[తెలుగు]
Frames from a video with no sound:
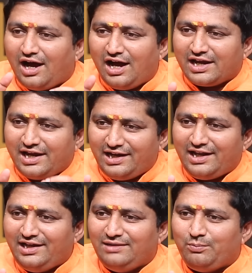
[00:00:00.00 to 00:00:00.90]
ఆ
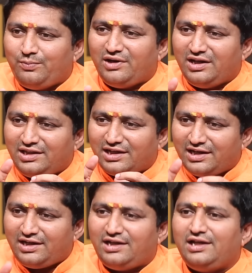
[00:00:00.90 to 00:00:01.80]
కేటాయింపు అనేది
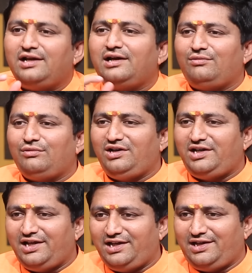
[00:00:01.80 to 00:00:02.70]
కరెక్ట్గా
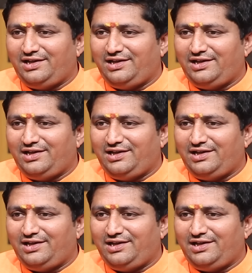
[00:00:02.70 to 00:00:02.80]
ఉంటే